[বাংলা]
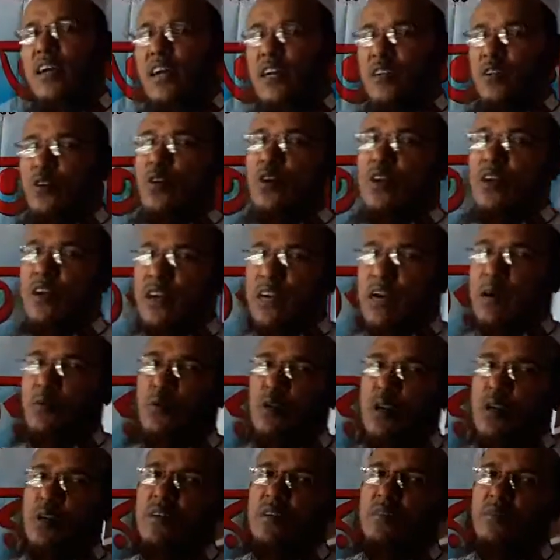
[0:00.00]
এই ধরনের
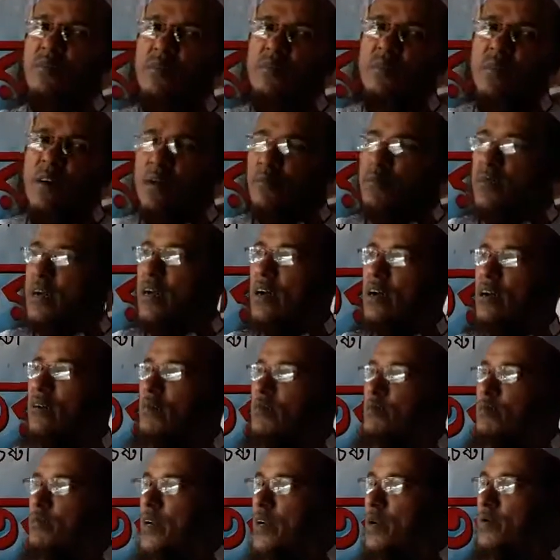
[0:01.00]
কাপড়ই আমরা
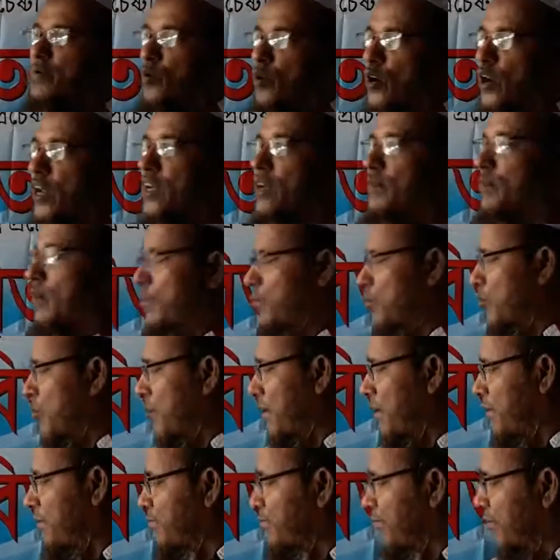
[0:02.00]
মানে পরাই বা
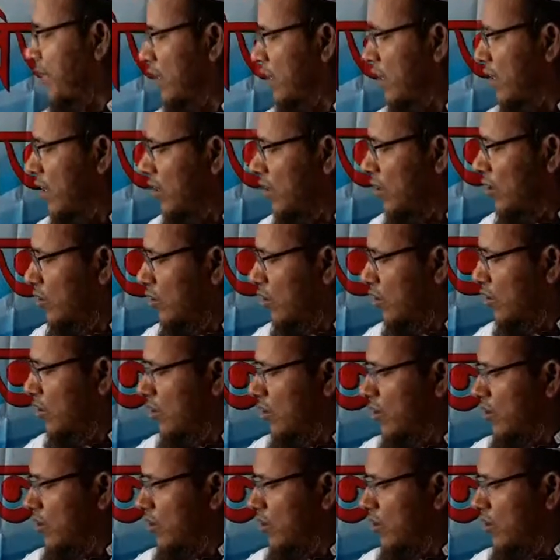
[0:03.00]
পরে তো